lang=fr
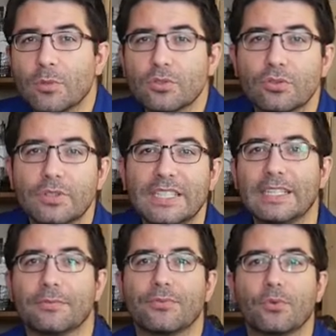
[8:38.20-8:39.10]
mentionner
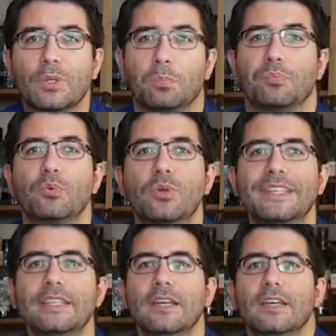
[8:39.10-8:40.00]
les fruits
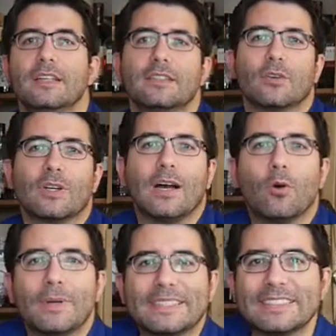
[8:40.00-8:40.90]
pourris dans
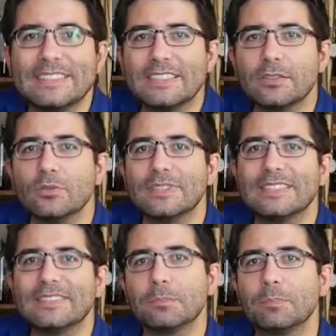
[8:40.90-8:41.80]
l'aromatique ne
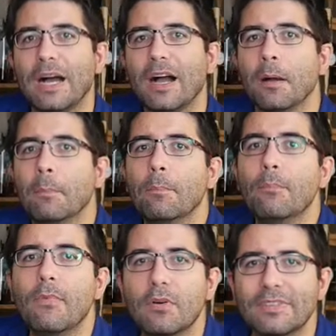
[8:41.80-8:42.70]
désigne pas un
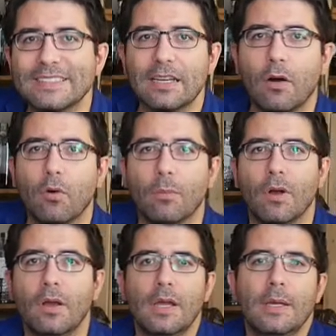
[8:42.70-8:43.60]
mauvais
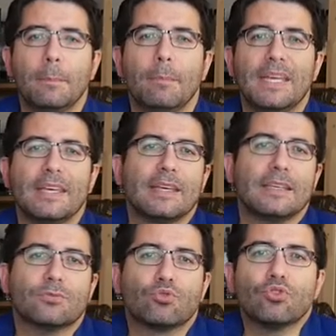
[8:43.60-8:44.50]
arôme,
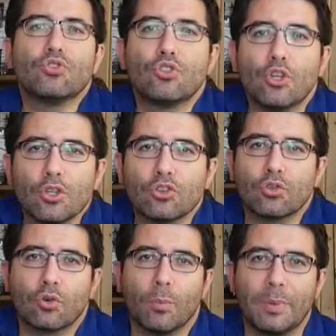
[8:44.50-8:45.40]
mais une
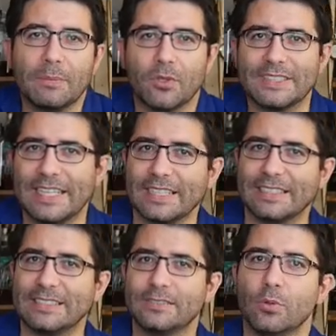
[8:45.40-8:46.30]
note
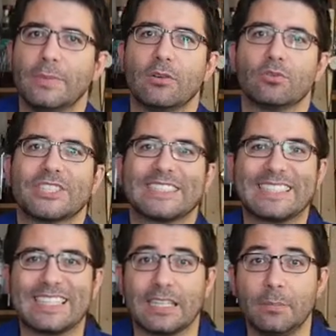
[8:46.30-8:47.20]
complémentaire qui se mélange
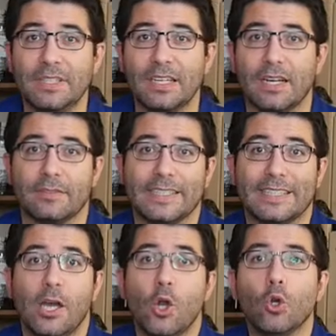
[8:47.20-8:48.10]
très bien
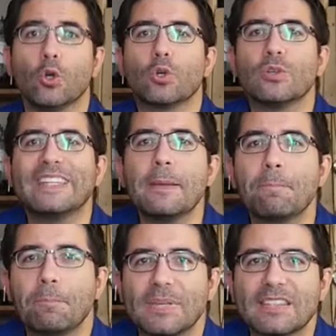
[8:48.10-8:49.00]
avec le
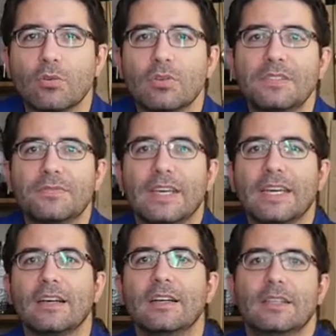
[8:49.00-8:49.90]
côté
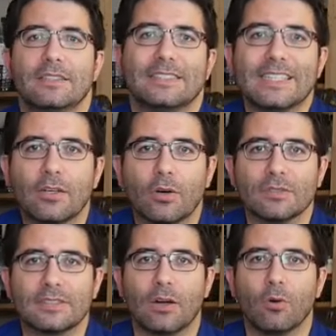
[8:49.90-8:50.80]
pétrolifère des
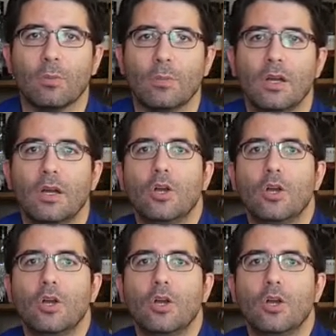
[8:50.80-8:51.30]
grands arômes.